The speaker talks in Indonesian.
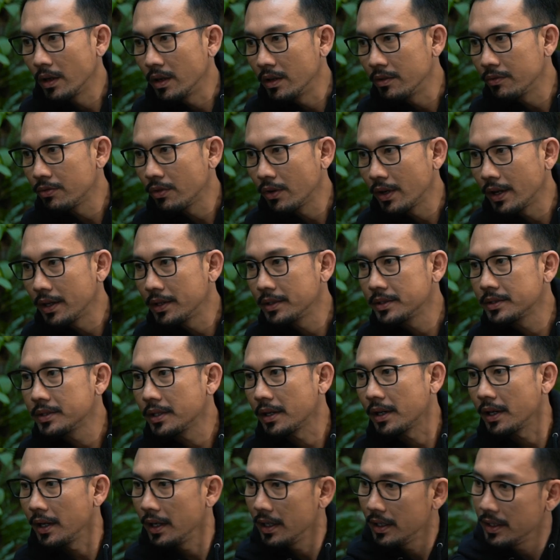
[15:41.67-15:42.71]

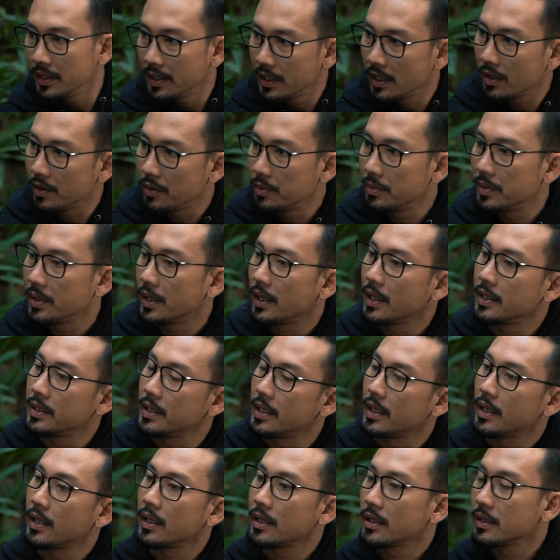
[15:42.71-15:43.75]
Influencer ini yang gue mau
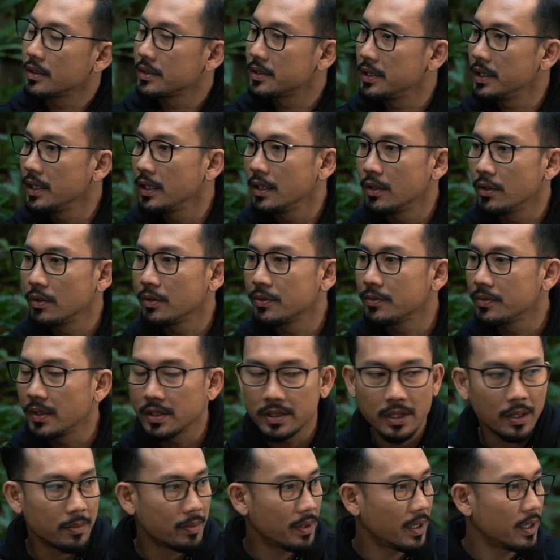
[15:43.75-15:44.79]
nanya. Si Lut
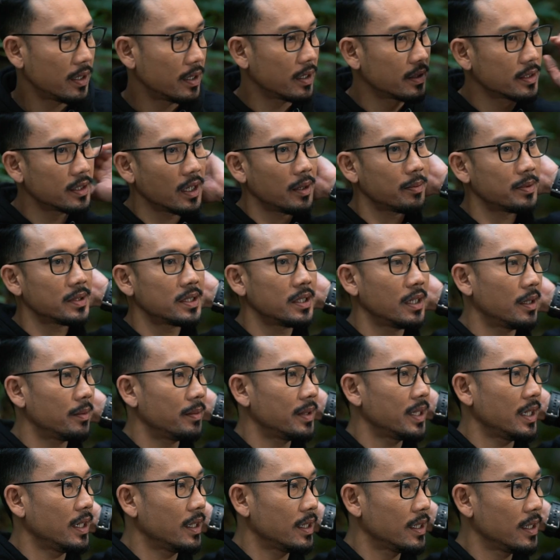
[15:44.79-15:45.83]
siapa? Siapa sih
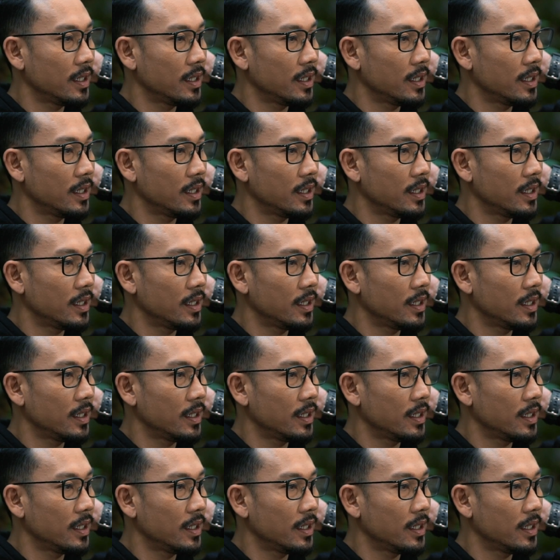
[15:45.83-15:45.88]
namanya?